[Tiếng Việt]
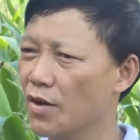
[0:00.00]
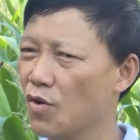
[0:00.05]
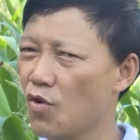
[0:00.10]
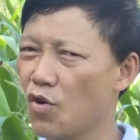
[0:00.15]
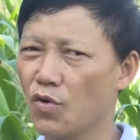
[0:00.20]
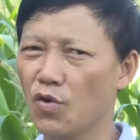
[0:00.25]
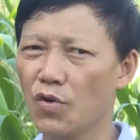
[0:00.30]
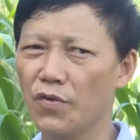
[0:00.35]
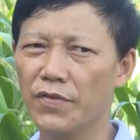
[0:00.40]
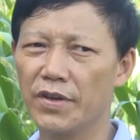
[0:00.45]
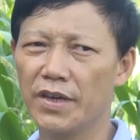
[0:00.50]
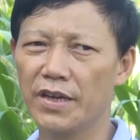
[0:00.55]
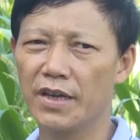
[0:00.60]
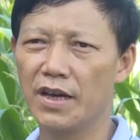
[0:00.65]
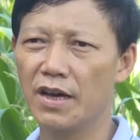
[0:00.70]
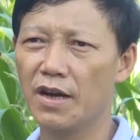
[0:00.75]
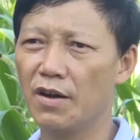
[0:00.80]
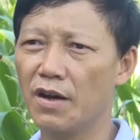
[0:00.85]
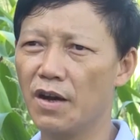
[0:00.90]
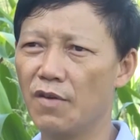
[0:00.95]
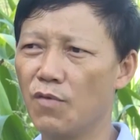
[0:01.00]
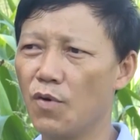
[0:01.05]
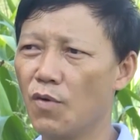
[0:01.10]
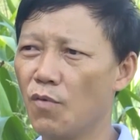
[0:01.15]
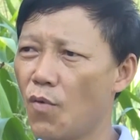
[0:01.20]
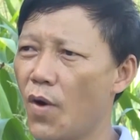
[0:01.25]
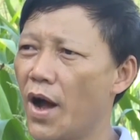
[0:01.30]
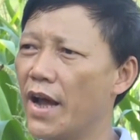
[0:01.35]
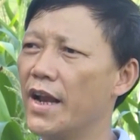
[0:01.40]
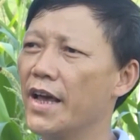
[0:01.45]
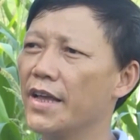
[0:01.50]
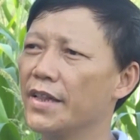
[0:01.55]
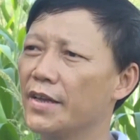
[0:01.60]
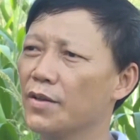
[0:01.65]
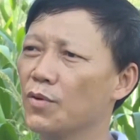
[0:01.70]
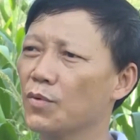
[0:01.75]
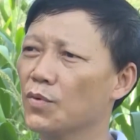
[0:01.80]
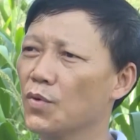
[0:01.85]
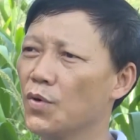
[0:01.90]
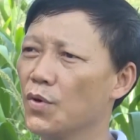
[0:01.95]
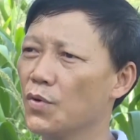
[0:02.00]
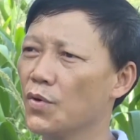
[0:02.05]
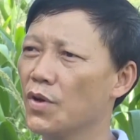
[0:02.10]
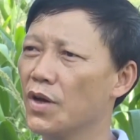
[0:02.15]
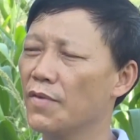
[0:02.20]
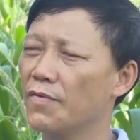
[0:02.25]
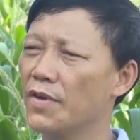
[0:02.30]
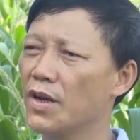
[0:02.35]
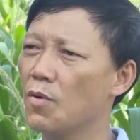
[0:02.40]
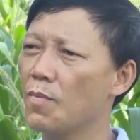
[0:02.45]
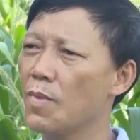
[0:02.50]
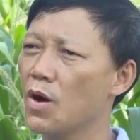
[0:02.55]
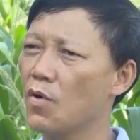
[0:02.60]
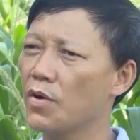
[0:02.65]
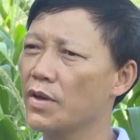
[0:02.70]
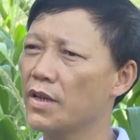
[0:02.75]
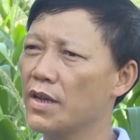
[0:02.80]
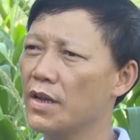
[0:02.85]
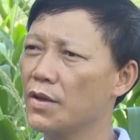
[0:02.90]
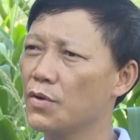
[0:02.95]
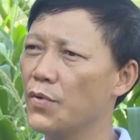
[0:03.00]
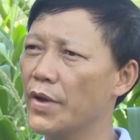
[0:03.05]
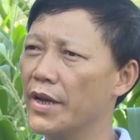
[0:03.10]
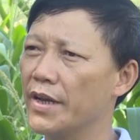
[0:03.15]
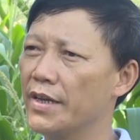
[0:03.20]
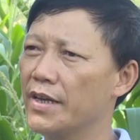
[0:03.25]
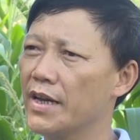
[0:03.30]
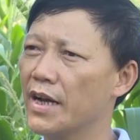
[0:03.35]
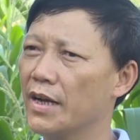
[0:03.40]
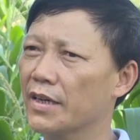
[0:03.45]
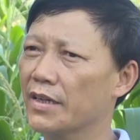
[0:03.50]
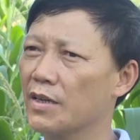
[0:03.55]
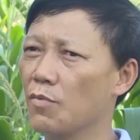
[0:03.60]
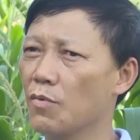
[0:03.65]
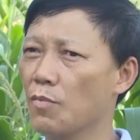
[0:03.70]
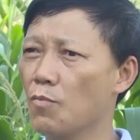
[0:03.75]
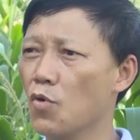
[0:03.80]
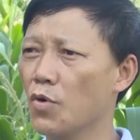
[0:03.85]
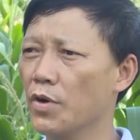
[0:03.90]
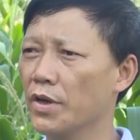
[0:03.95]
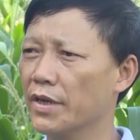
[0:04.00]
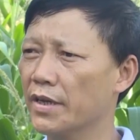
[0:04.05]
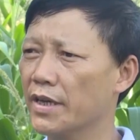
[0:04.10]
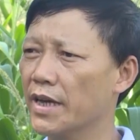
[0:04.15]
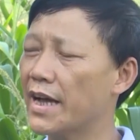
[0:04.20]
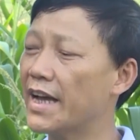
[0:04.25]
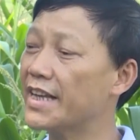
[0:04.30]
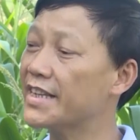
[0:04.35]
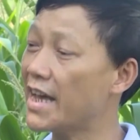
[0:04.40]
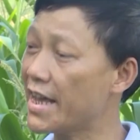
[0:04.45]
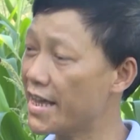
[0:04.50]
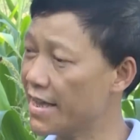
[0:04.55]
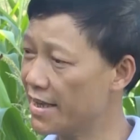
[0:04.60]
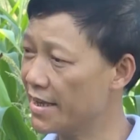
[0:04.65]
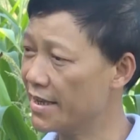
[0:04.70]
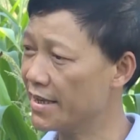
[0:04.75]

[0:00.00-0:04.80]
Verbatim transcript: Còn đối với à, ở vùng ngoài đây thì chúng tôi à, vận động bà con dân chuyển sang trồng mô hình cây gai xanh.